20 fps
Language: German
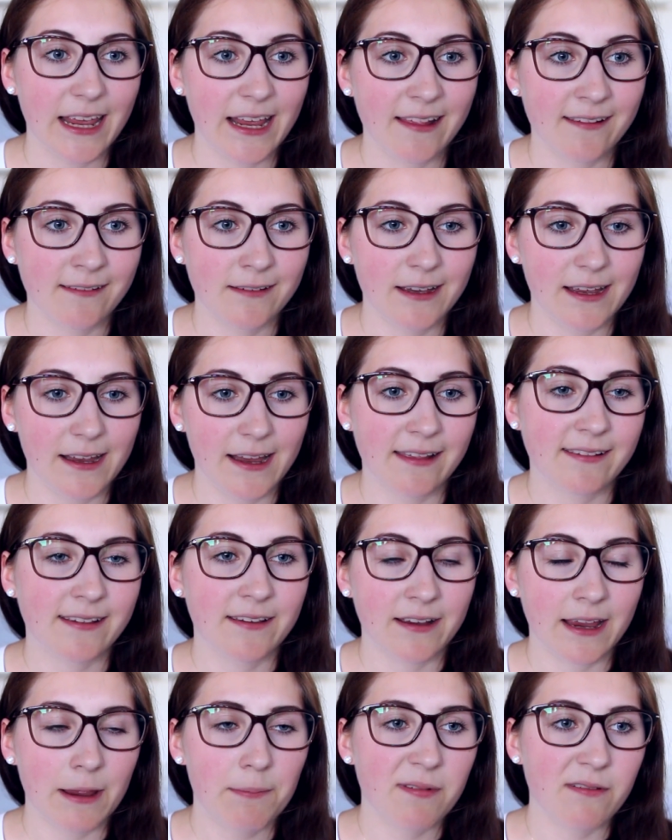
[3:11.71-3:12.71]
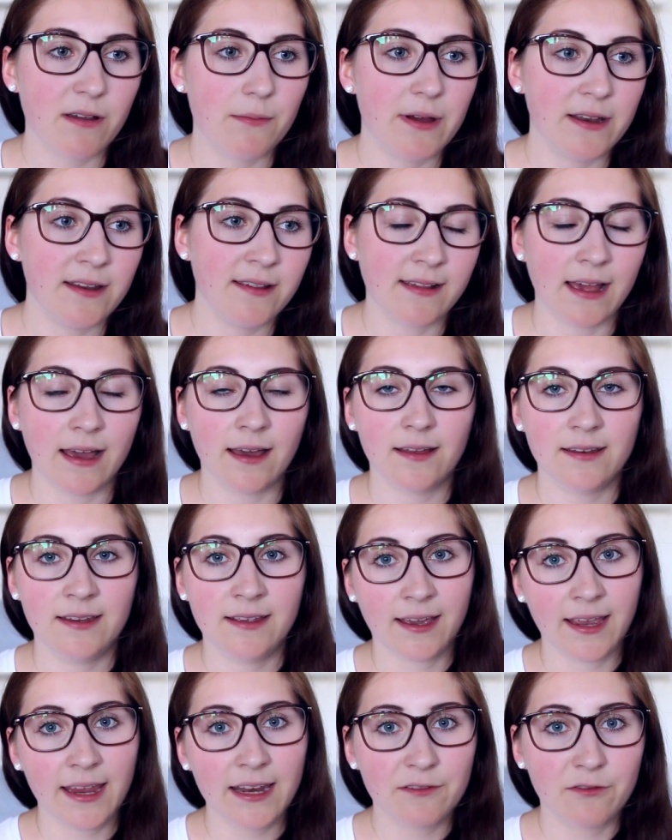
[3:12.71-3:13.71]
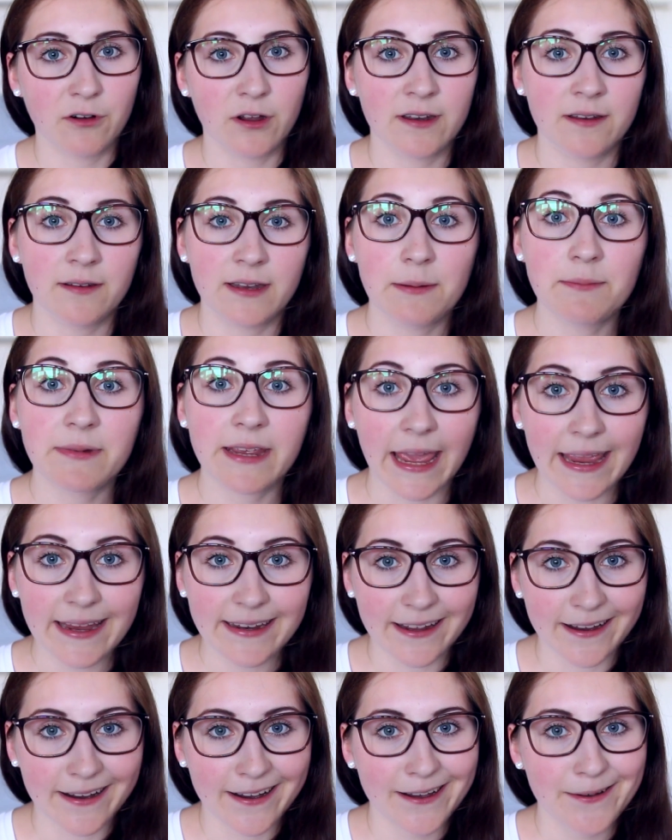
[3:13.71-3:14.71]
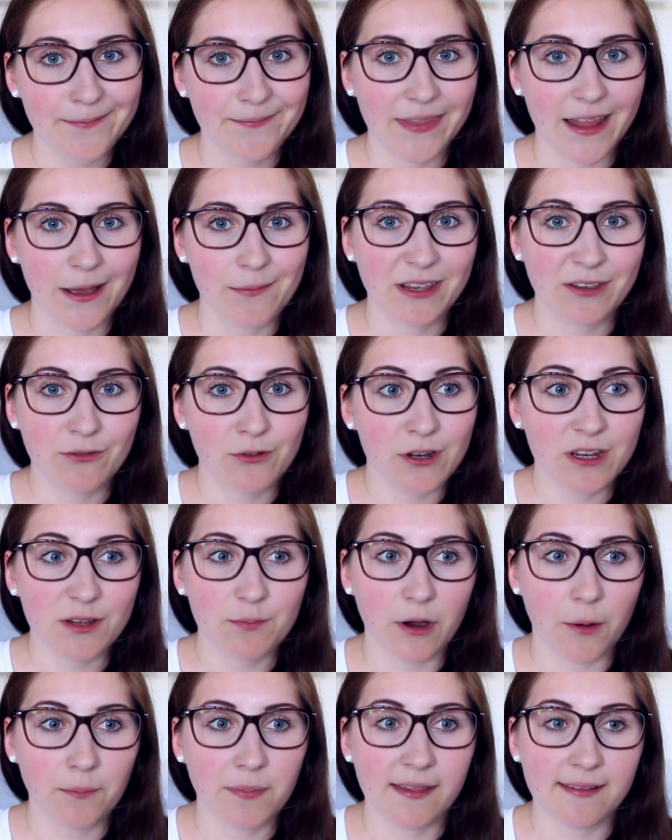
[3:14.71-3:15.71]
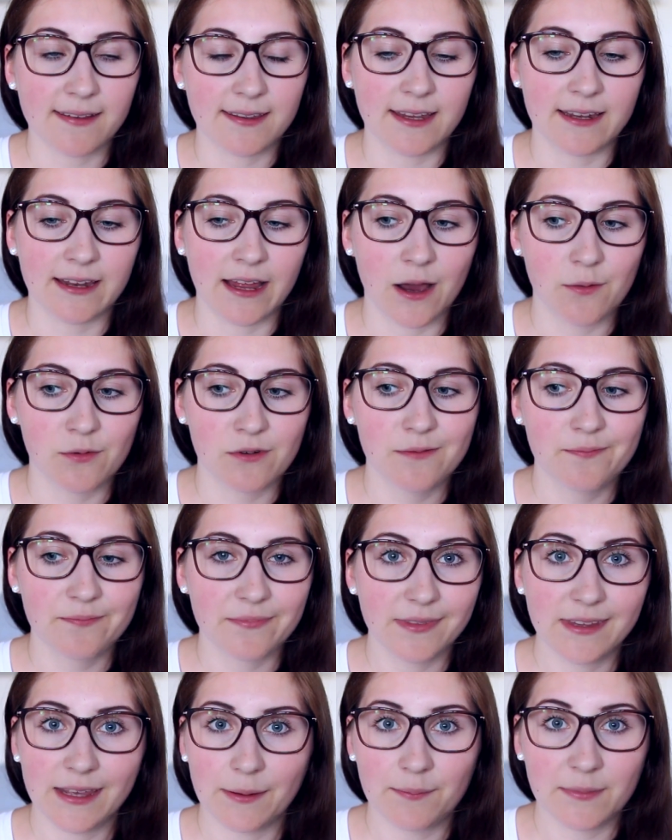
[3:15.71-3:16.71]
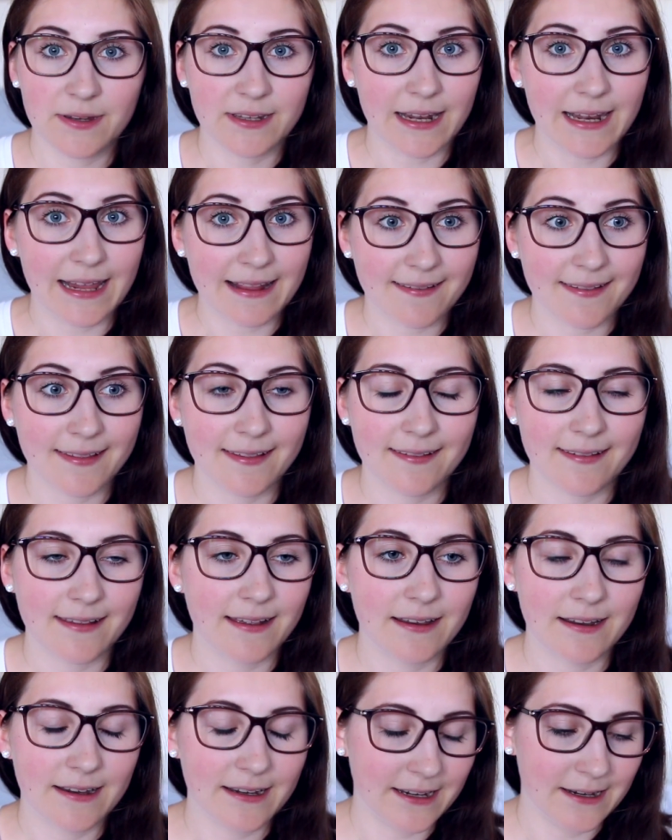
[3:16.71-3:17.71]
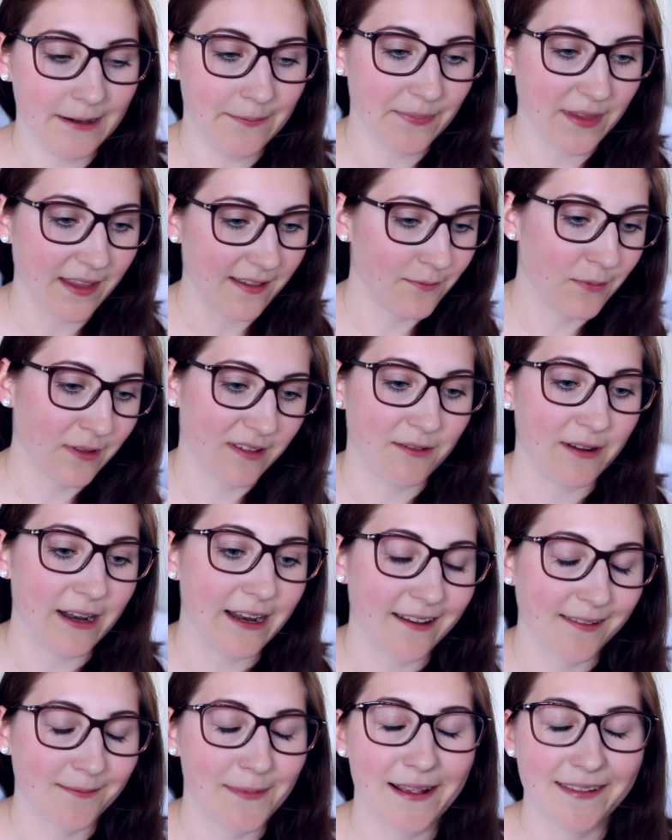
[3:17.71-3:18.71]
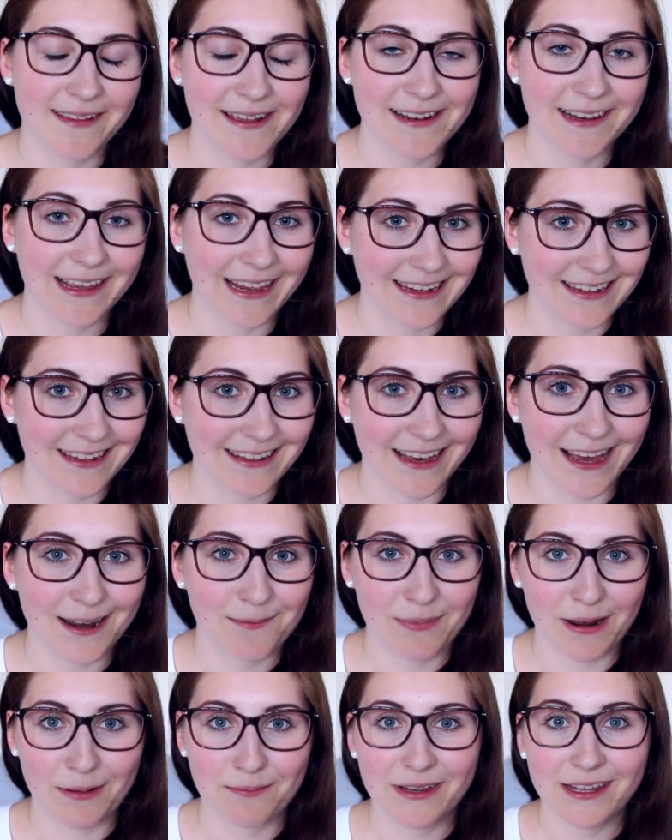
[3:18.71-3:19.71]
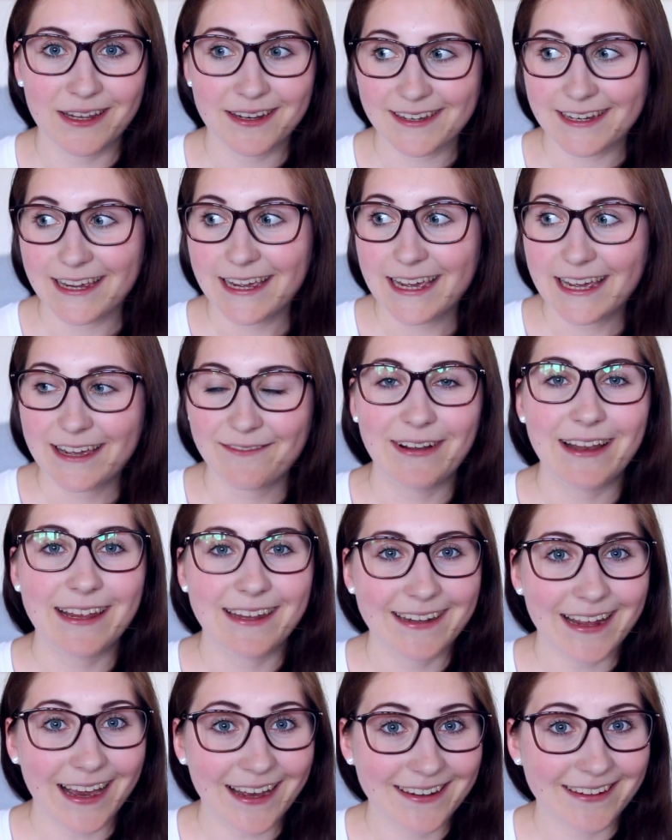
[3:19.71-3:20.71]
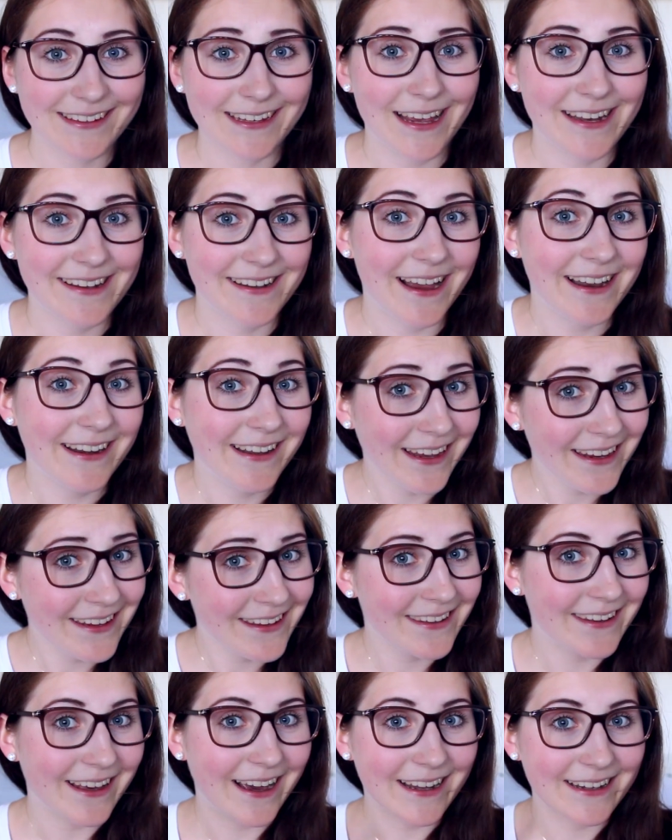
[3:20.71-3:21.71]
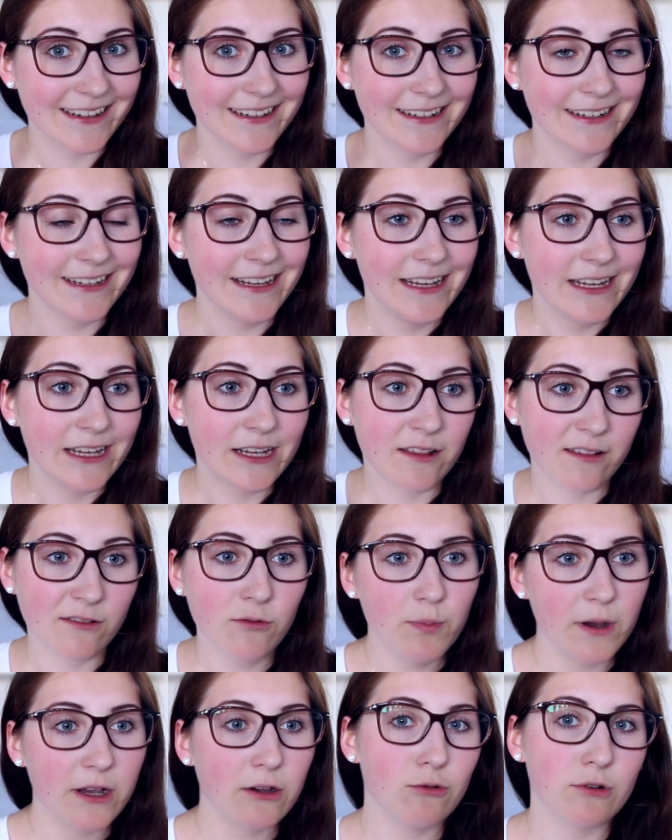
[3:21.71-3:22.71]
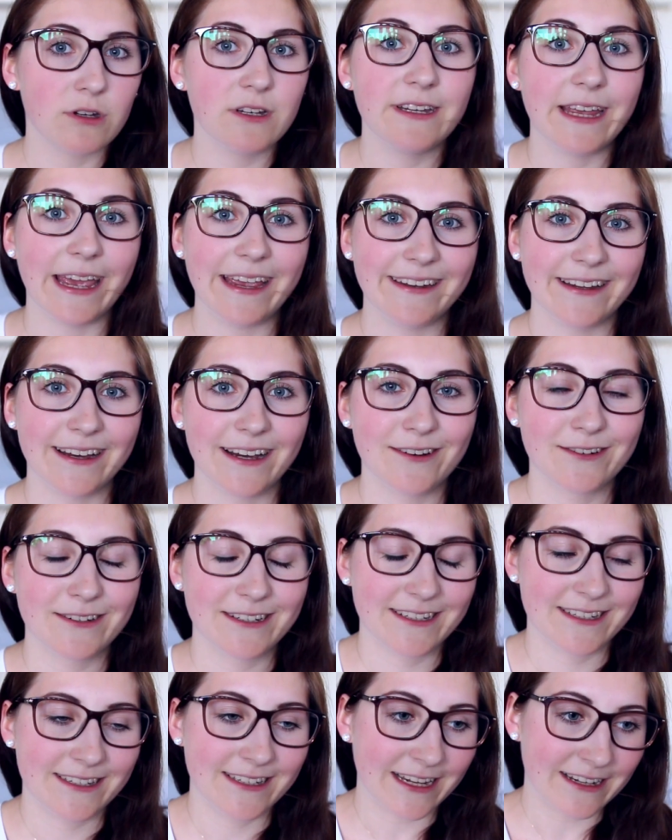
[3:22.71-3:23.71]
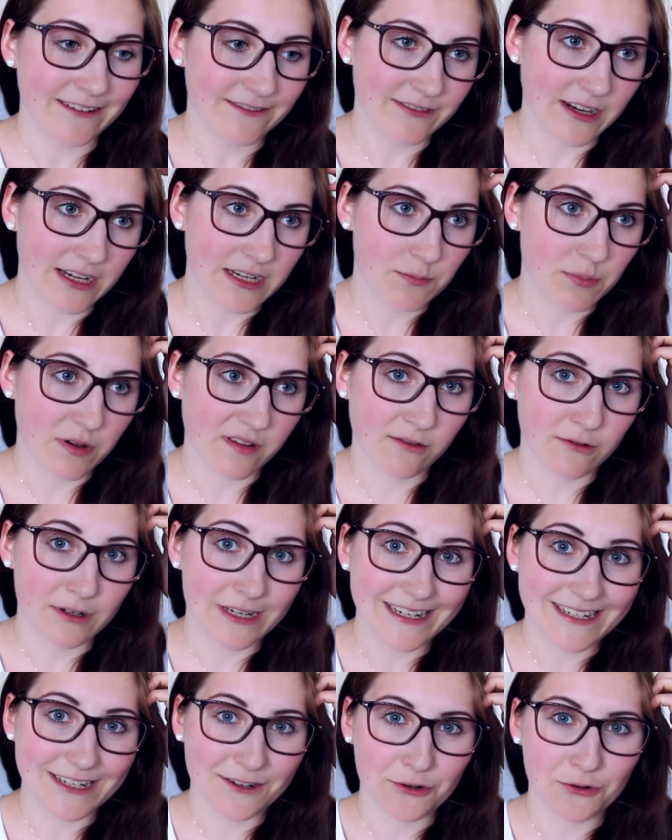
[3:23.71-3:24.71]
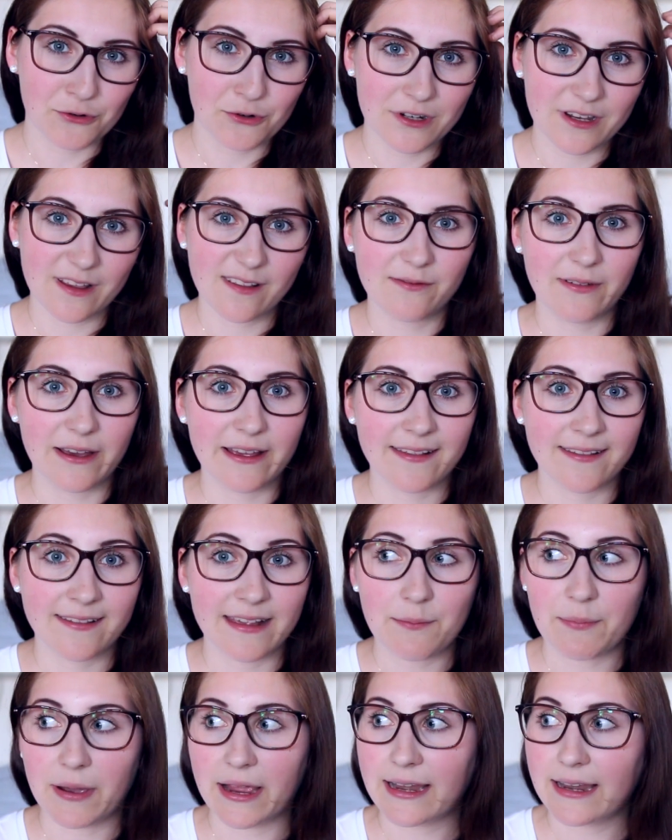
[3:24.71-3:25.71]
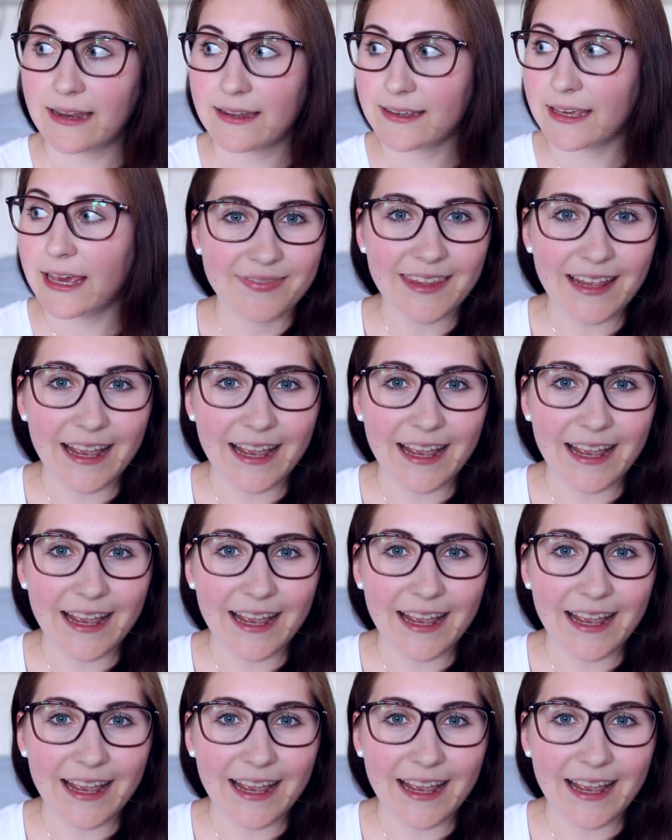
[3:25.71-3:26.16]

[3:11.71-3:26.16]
Also es gibt zwar immer die, Sa die Rede von dem Gay da, aber ich würde nicht behaupten, dass ich den habe. Ich habe mich da letztens ähm, das muss ich von anders mal erzählen, richtig hart blamiert, weil ich dachte, ich hätte einen richtig harten, super guten Gay da und dann war die Person hetero und das war sehr peinlich.